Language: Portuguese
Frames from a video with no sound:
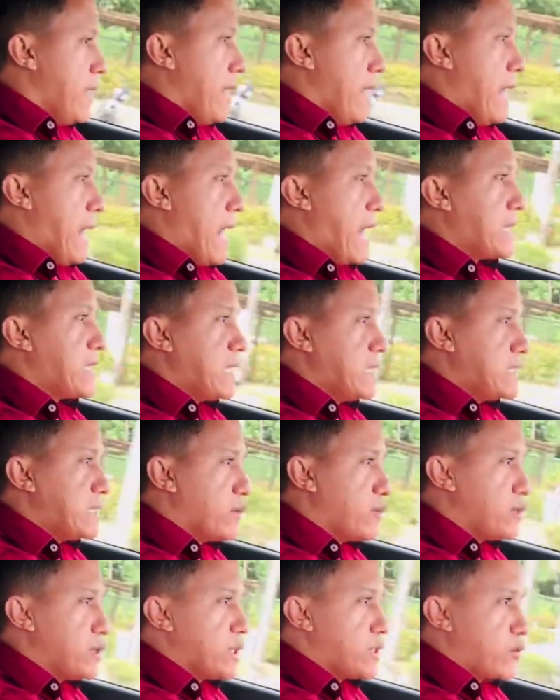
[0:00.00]

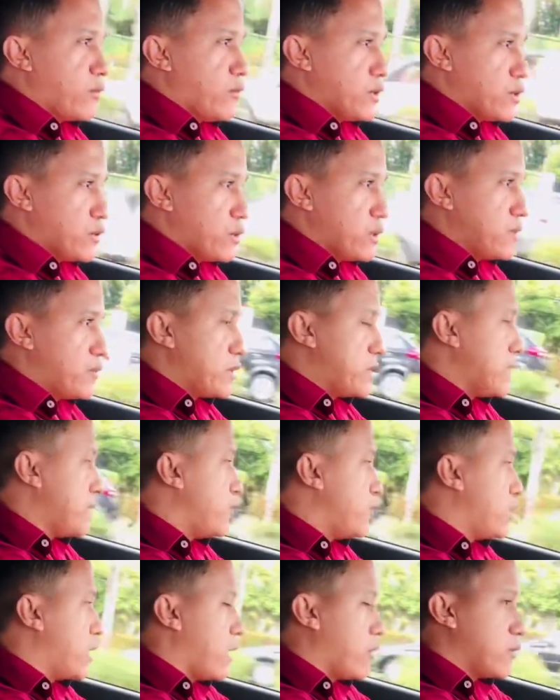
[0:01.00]
Atenção os retrovisores, vocês
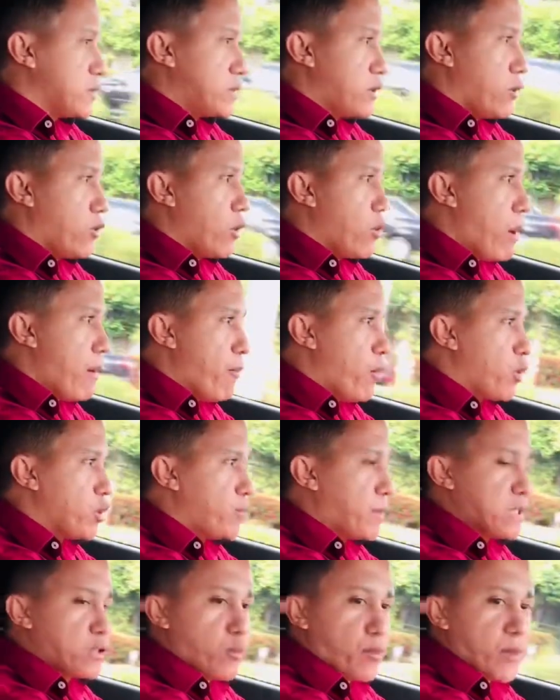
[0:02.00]
viram o que aconteceu agora. Uma moto
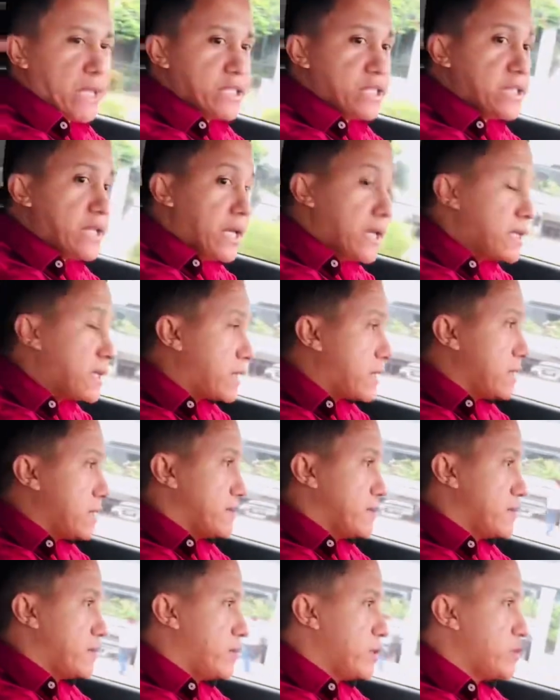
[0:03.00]
passou pela direita aqui.
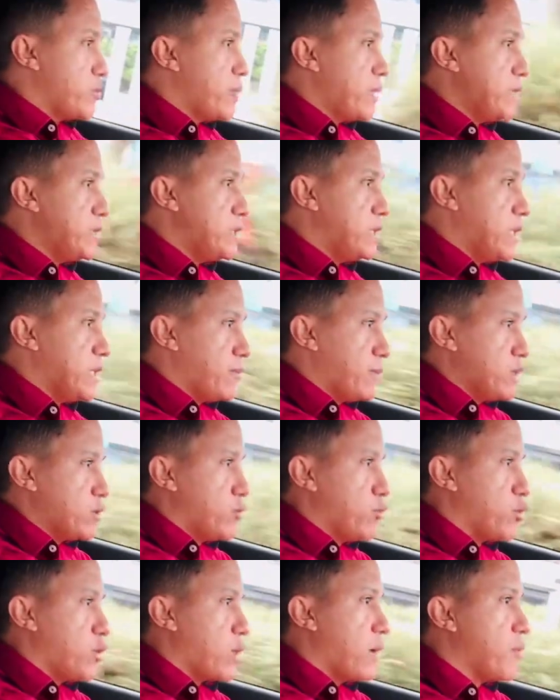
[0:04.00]
Passou pela direita, mas
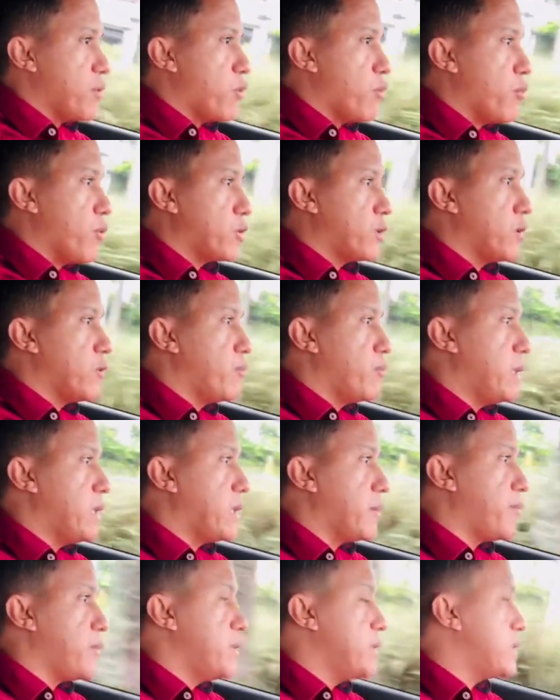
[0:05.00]
como eu estava me comportando bem
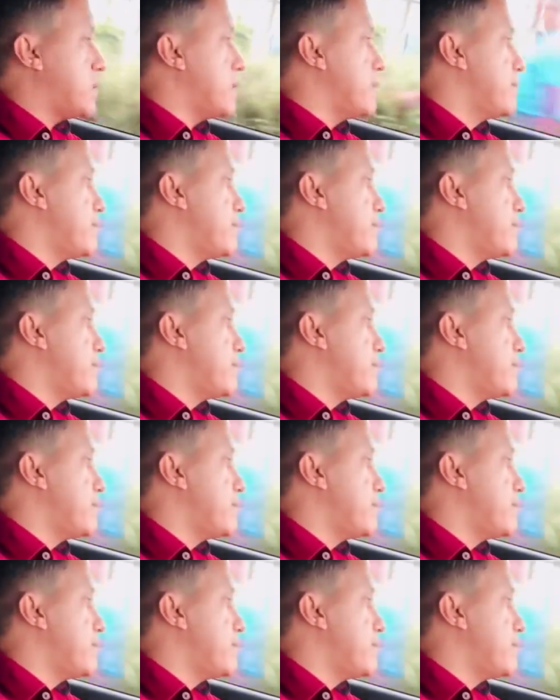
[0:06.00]
na pista,